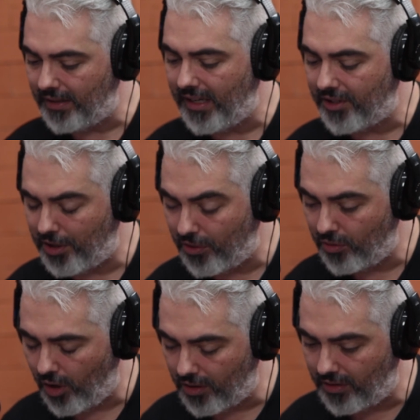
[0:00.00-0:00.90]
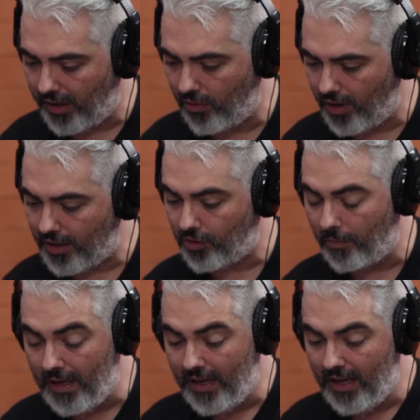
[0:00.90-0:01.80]
sinergia com o nosso negócio,
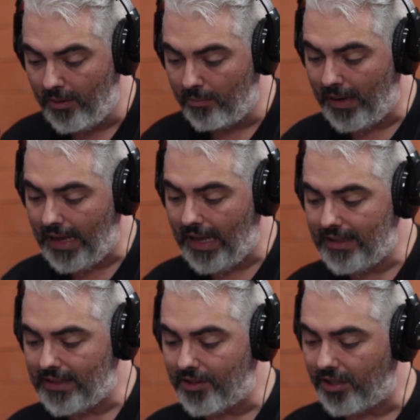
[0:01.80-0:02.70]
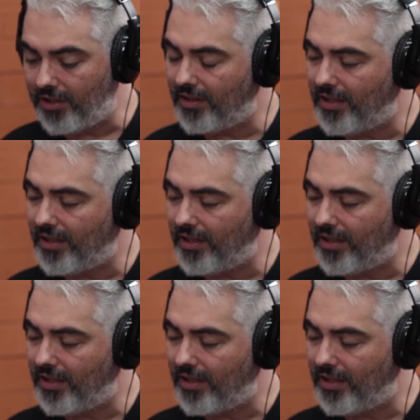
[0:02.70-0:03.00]
mas a gente